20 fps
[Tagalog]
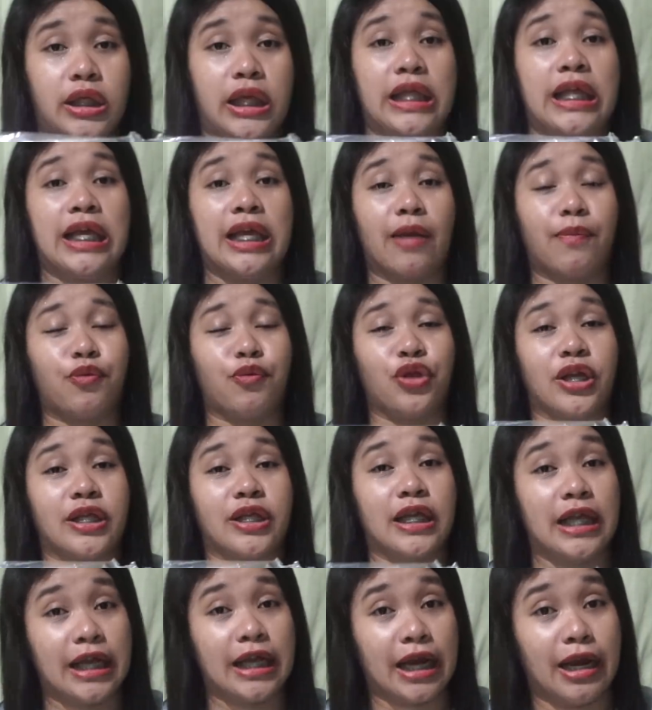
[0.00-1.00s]
Tinira po ng
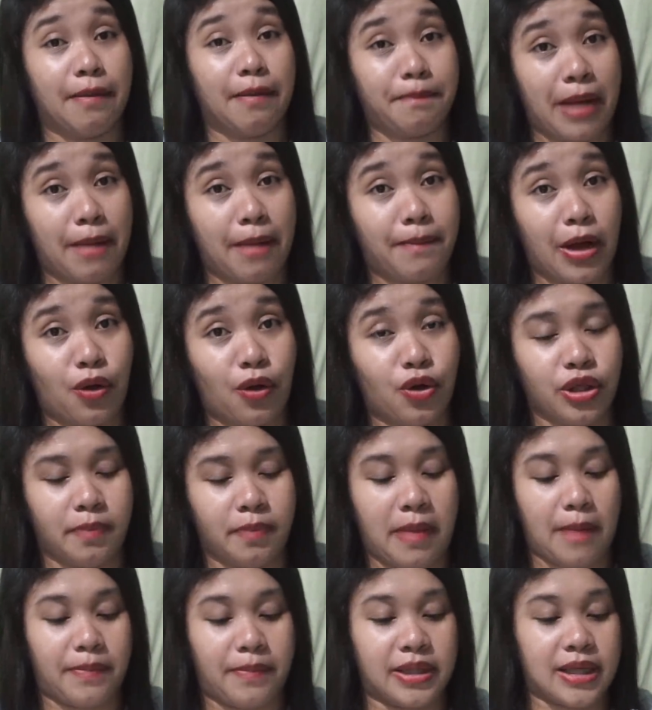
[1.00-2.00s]
tinira ng papa ko, ni
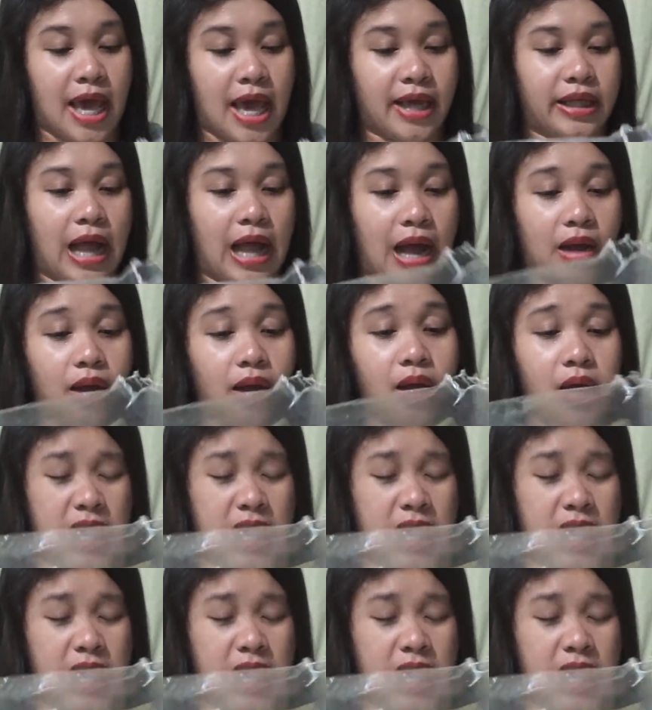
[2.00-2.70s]
Papa Saldak.